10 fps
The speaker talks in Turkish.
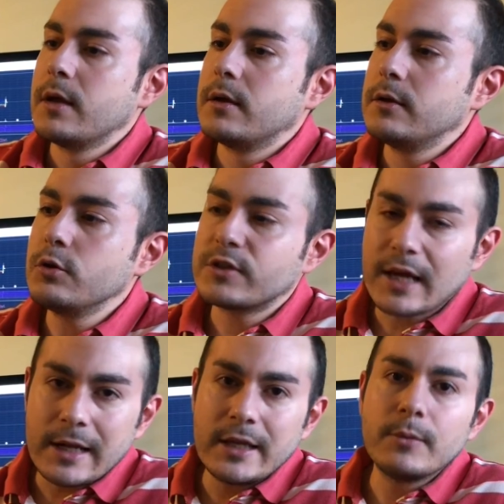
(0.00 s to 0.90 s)
Ee,
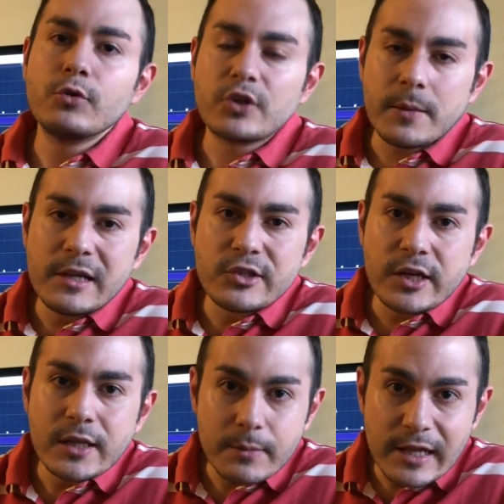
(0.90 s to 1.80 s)
yükseldiği gibi
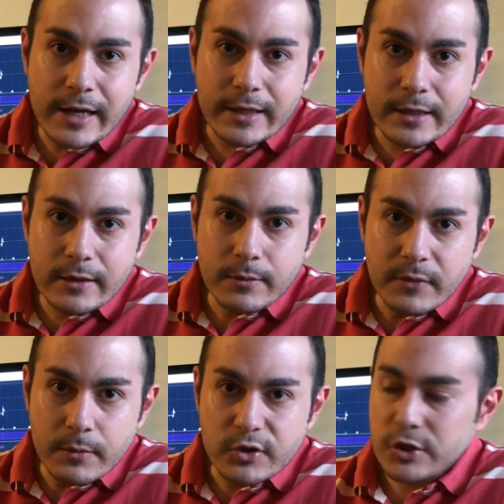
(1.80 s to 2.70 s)
düşebileceğini de bilerek girdim
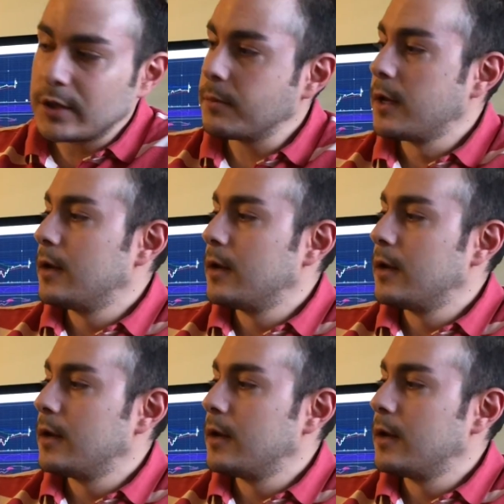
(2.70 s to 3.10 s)
demiştim.